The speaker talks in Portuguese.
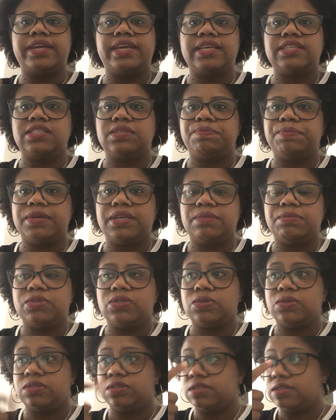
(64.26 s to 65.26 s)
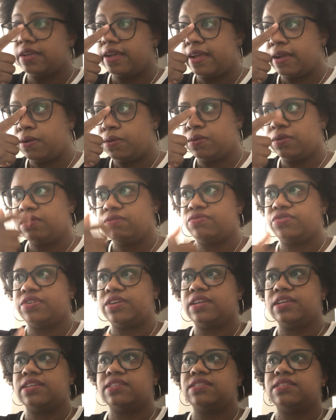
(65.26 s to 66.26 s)
a SPM Social, que foi
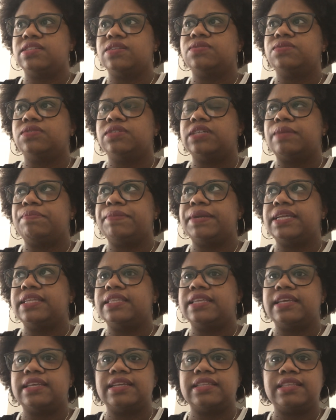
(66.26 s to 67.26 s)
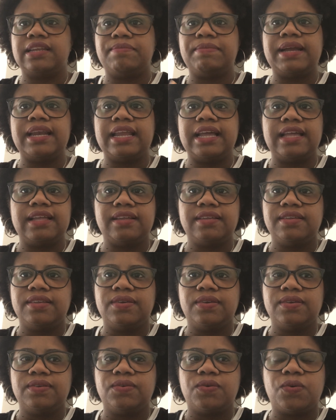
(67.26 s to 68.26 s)
a questão de aprender a trabalhar
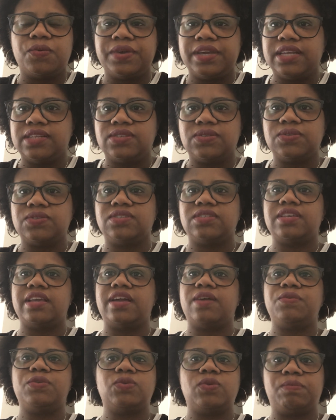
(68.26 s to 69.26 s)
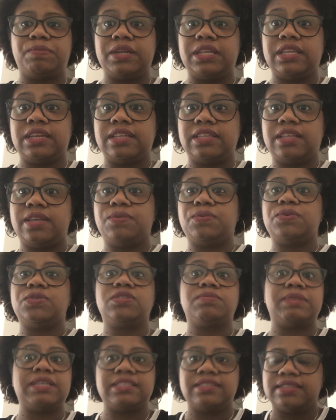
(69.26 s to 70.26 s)
com rede social, e estou aprendendo até
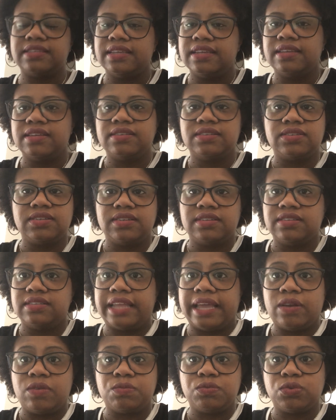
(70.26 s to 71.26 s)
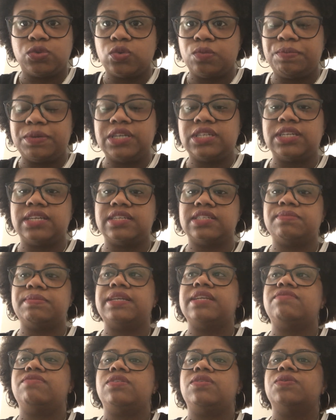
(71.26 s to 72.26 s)
hoje, mas deram super dicas
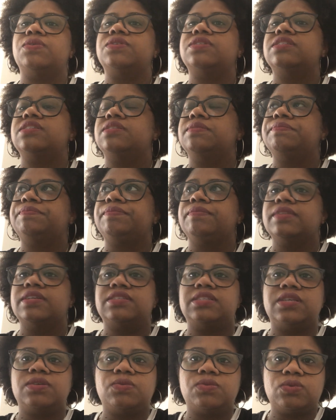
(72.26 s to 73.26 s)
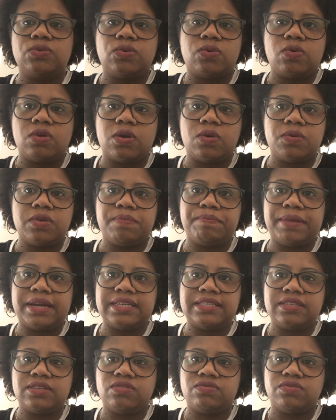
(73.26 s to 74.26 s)
maravilhosas. Segundo, com a ONG
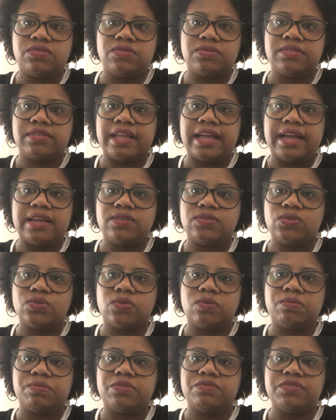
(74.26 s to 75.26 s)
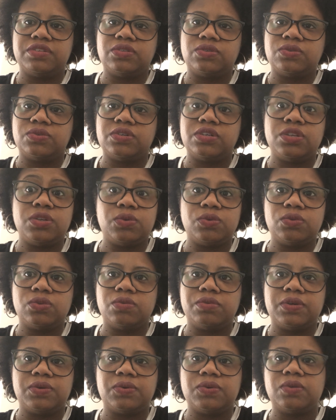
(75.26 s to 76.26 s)
Parceiro Voluntários, com o professor
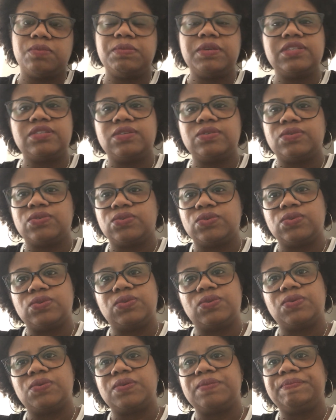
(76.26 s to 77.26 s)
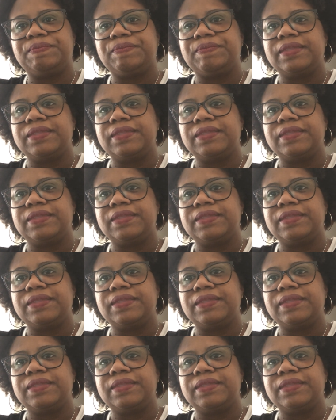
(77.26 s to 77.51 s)
Newton, economista e consultor.